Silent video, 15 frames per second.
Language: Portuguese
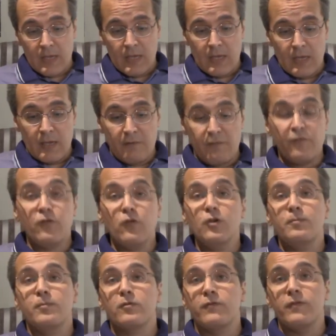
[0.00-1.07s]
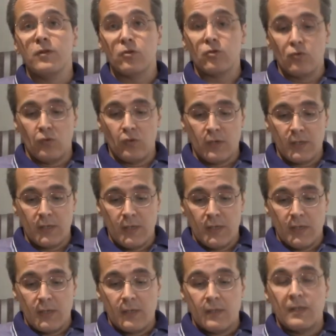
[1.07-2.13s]
é, foi professor
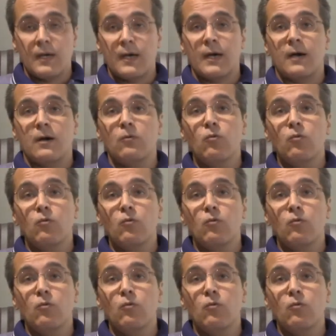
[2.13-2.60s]
da